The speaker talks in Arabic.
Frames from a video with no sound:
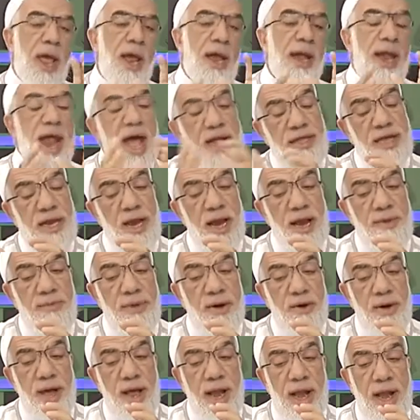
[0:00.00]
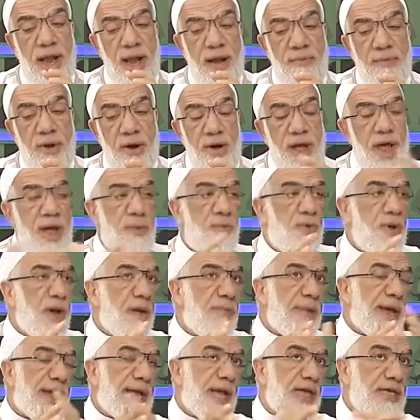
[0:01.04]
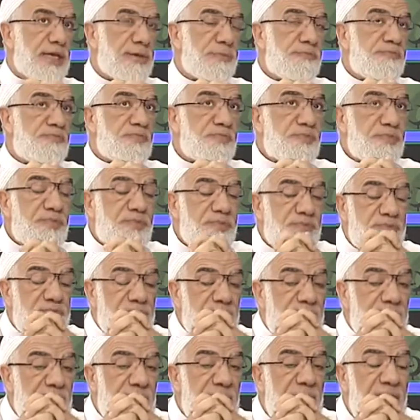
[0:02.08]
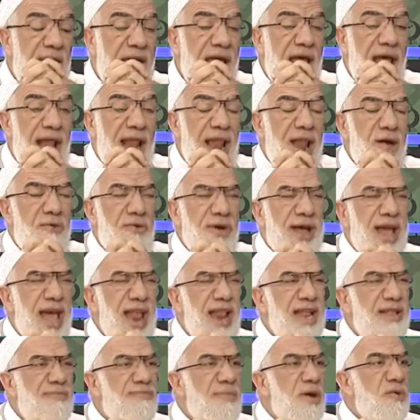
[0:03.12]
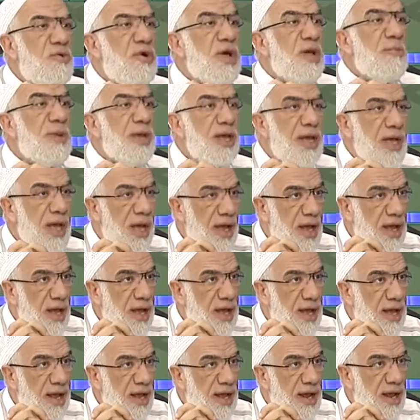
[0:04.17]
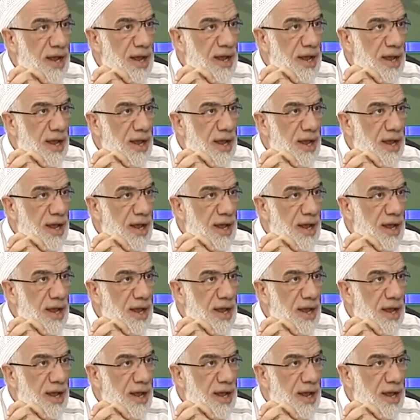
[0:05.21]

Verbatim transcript: ناتي للموا... للمواهب وللمكاسب لو كانت موهبيه نعم.